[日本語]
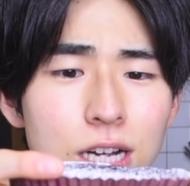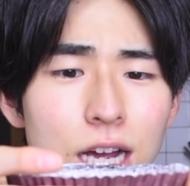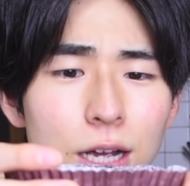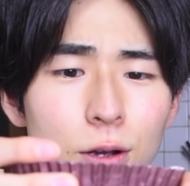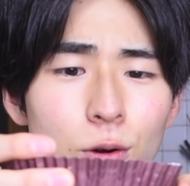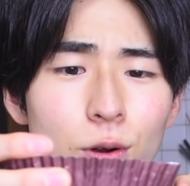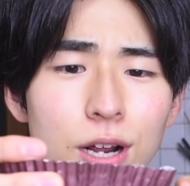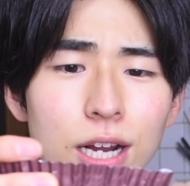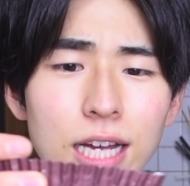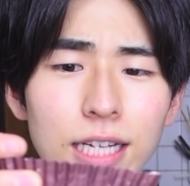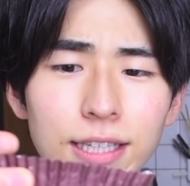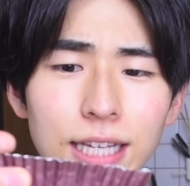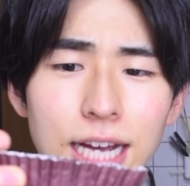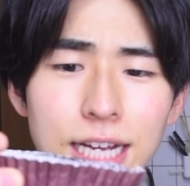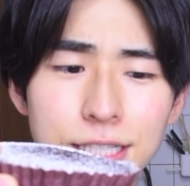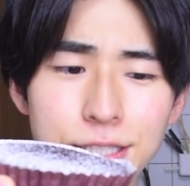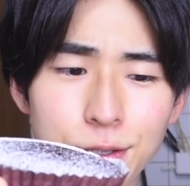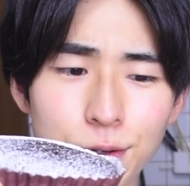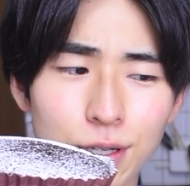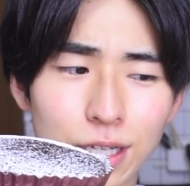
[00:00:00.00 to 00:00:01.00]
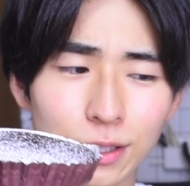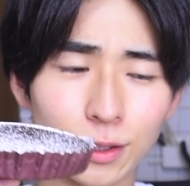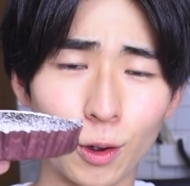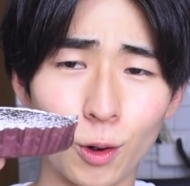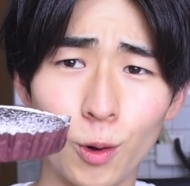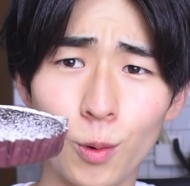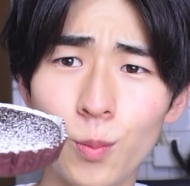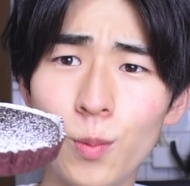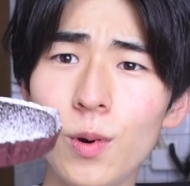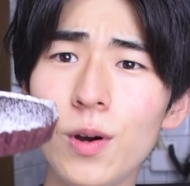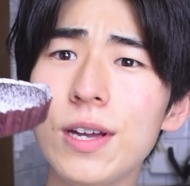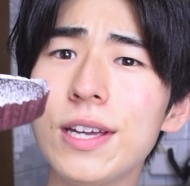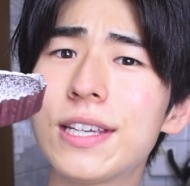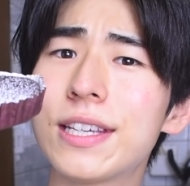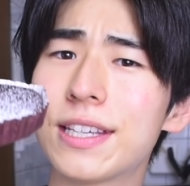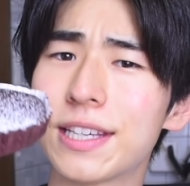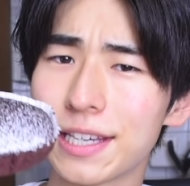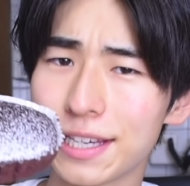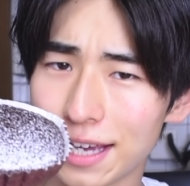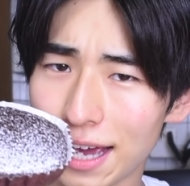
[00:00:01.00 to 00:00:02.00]
回これが大将かと思い
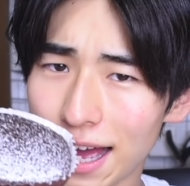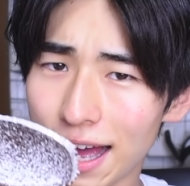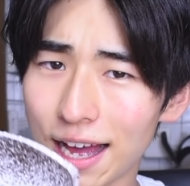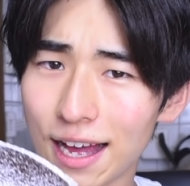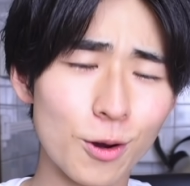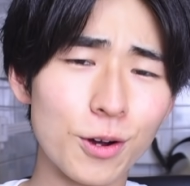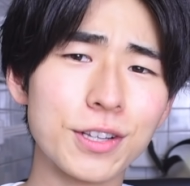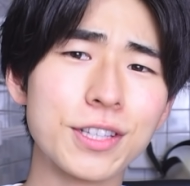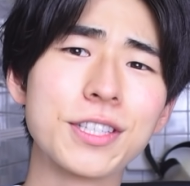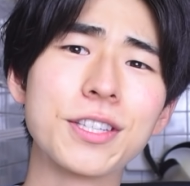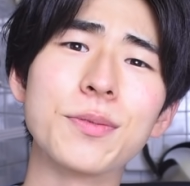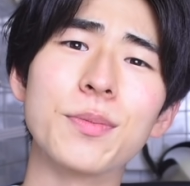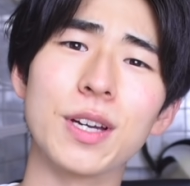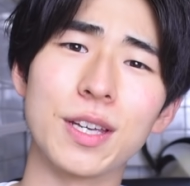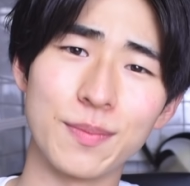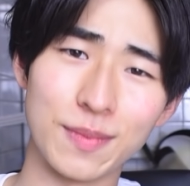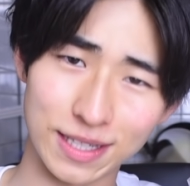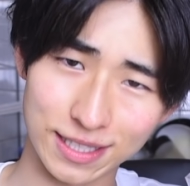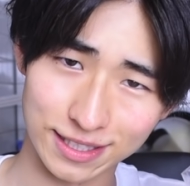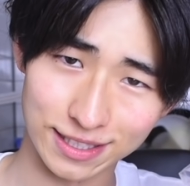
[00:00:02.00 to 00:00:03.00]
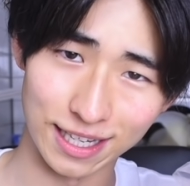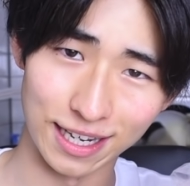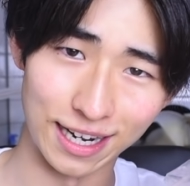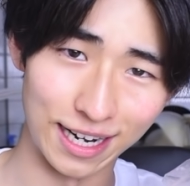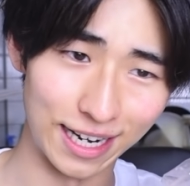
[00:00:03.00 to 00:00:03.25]
きや、こっちもいますから。